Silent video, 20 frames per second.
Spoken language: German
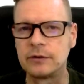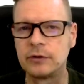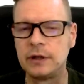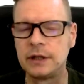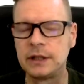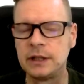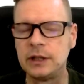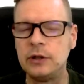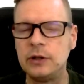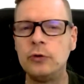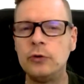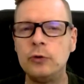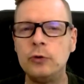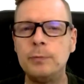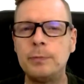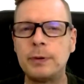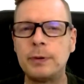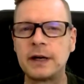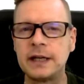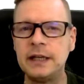natürlich die
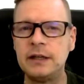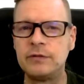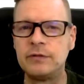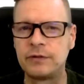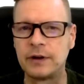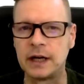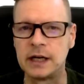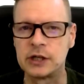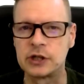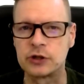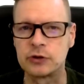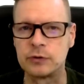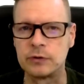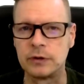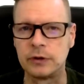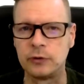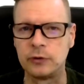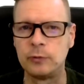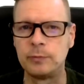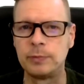
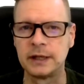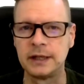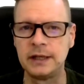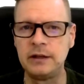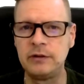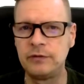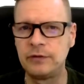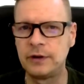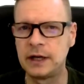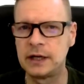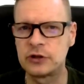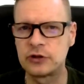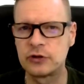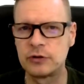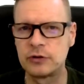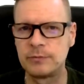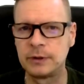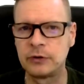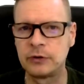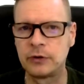Hybridfälschungen.
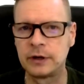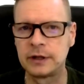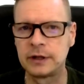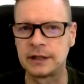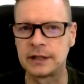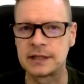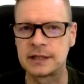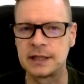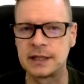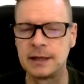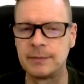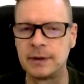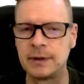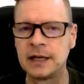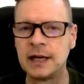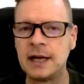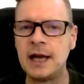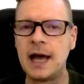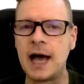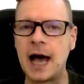Hybridfälschung bedeutet, dass
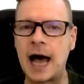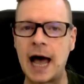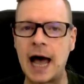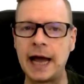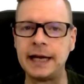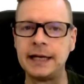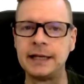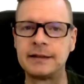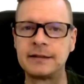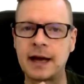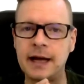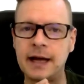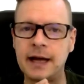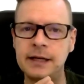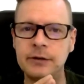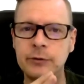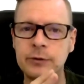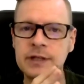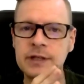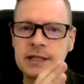jemand einen
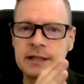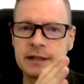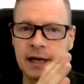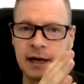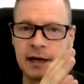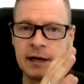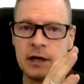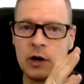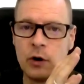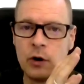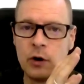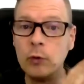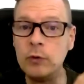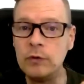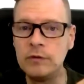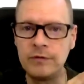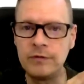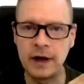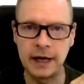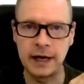Teil nutzt, der
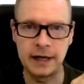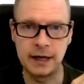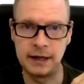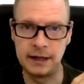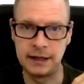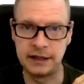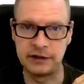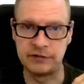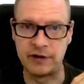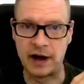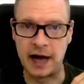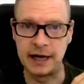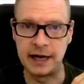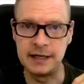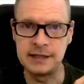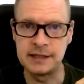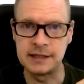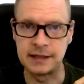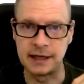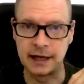unweigerlich wahr
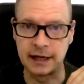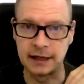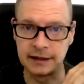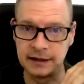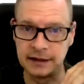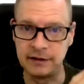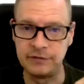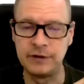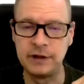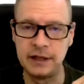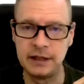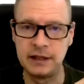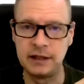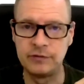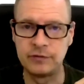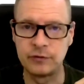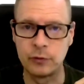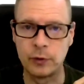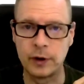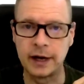ist, der
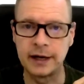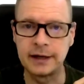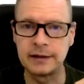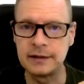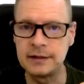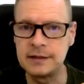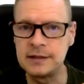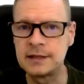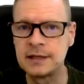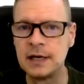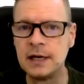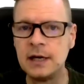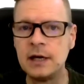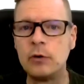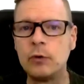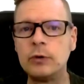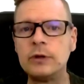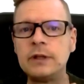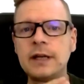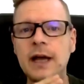definitiv korrekt ist
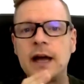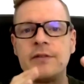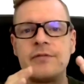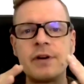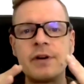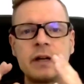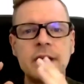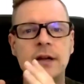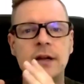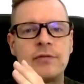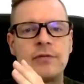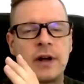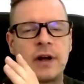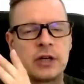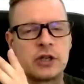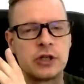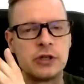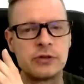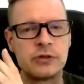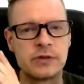und die einfach in einen
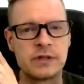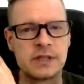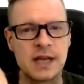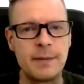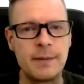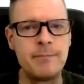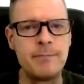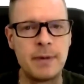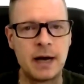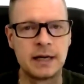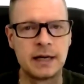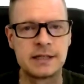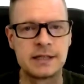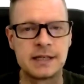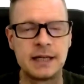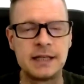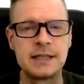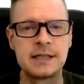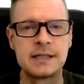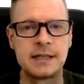falschen Zusammenhang
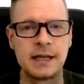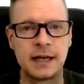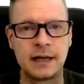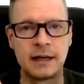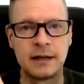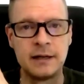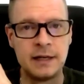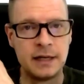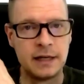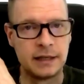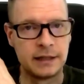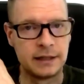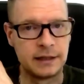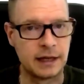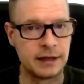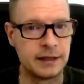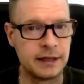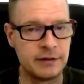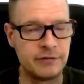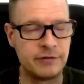setzt, der
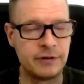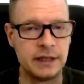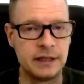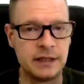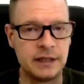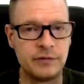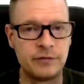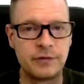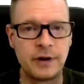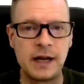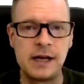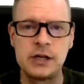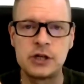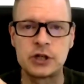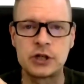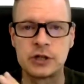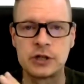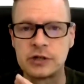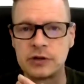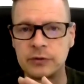dann definitiv
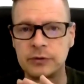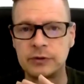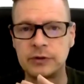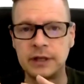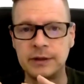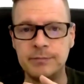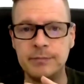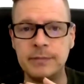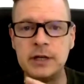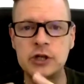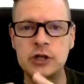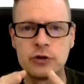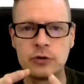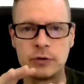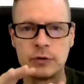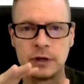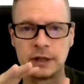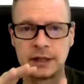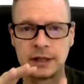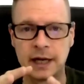falsch ist und die
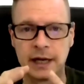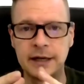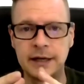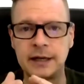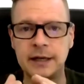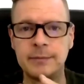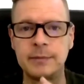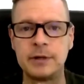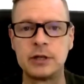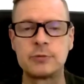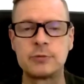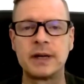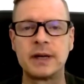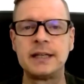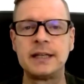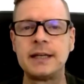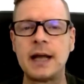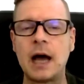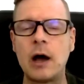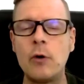Mischung dann
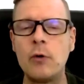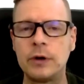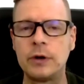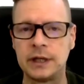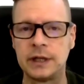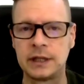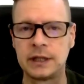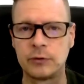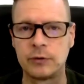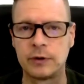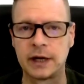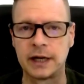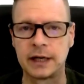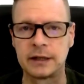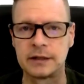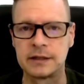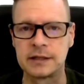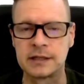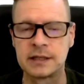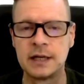dementsprechend auch nicht
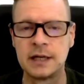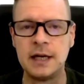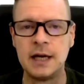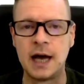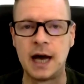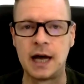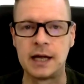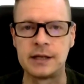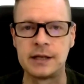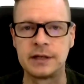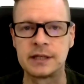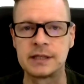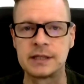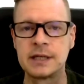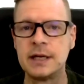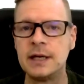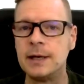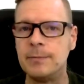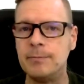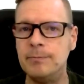korrekt ist. Also
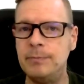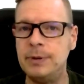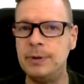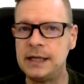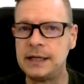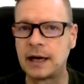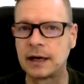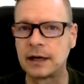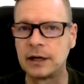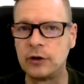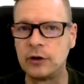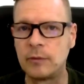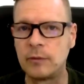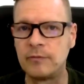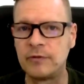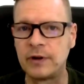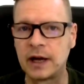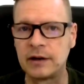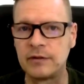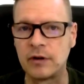dass Bilder
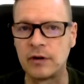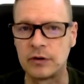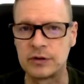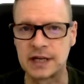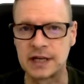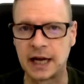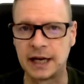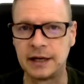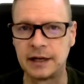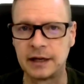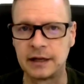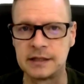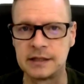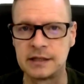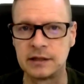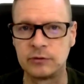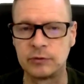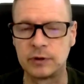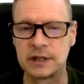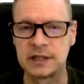genommen werden aus anderen
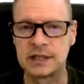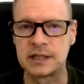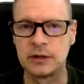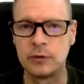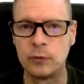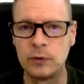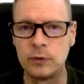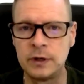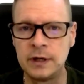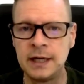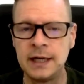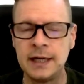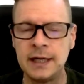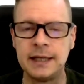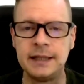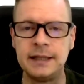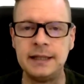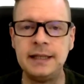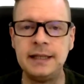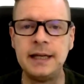Situationen,
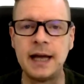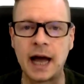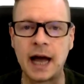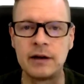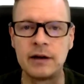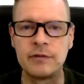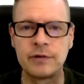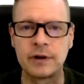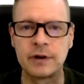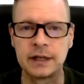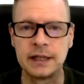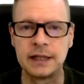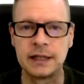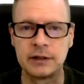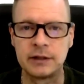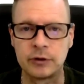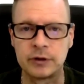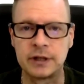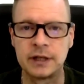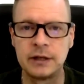die einfach nicht